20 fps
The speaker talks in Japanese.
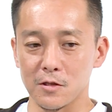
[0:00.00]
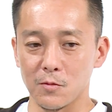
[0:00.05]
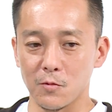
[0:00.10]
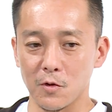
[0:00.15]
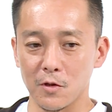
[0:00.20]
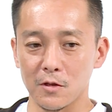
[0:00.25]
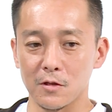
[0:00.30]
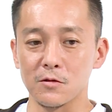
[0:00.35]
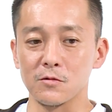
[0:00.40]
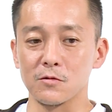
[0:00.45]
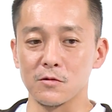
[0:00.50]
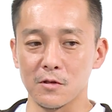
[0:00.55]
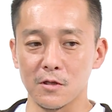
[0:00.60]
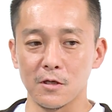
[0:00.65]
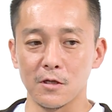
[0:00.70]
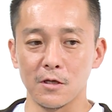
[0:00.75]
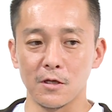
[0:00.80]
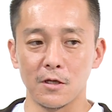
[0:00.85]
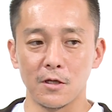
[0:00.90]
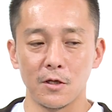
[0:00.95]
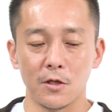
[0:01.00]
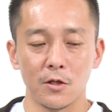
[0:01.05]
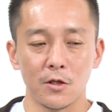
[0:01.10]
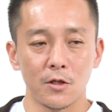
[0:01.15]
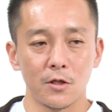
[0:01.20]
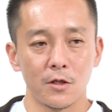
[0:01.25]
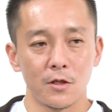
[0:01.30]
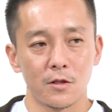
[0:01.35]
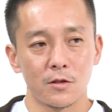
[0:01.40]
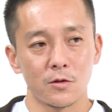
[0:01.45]
せてもらってるんで、はい、
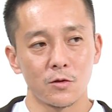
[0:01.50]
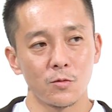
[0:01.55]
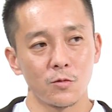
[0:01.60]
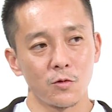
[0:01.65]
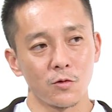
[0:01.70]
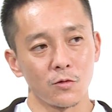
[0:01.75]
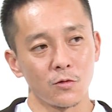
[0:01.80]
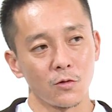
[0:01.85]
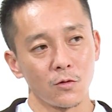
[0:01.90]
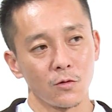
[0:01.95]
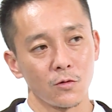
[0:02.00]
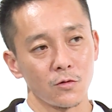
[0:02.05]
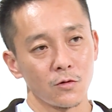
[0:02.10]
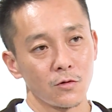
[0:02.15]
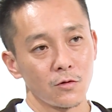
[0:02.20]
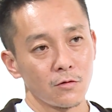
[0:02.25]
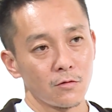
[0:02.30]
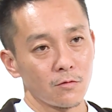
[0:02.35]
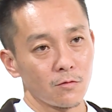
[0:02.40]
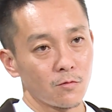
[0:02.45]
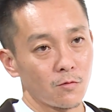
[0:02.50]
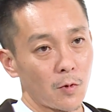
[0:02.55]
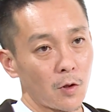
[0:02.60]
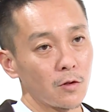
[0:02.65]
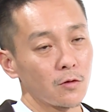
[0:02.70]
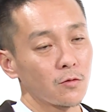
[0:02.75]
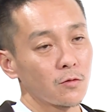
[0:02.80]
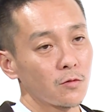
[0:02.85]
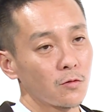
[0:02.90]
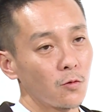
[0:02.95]
そういう意味で言うと、ま
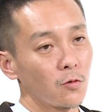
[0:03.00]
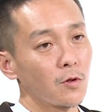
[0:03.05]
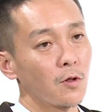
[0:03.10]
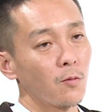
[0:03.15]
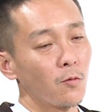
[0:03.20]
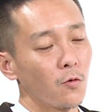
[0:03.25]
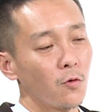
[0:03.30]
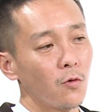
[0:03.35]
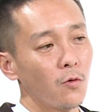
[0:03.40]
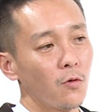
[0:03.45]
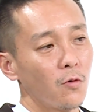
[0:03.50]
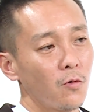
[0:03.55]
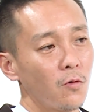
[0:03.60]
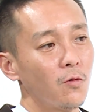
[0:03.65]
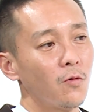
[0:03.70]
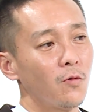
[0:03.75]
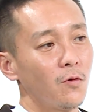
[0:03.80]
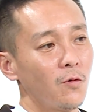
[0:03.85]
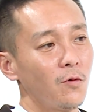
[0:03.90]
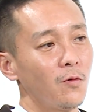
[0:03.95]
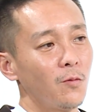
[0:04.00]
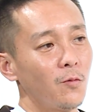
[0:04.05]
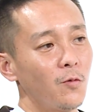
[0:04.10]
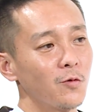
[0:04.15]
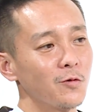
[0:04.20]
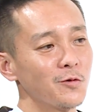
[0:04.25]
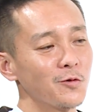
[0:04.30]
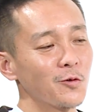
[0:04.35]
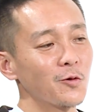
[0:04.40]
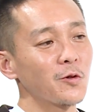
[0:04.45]
あ、とても、はい、
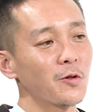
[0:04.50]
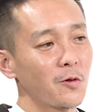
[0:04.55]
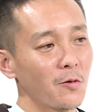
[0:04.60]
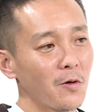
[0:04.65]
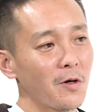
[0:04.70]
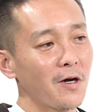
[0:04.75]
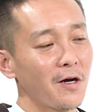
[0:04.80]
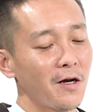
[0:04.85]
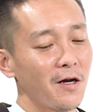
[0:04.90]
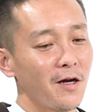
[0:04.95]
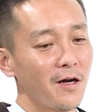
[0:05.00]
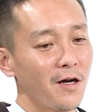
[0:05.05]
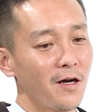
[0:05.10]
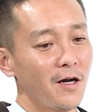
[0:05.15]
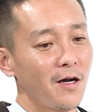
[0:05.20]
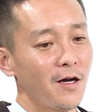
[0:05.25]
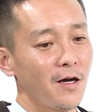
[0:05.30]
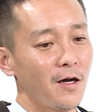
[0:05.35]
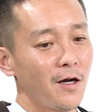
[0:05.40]
僕にとっては、はい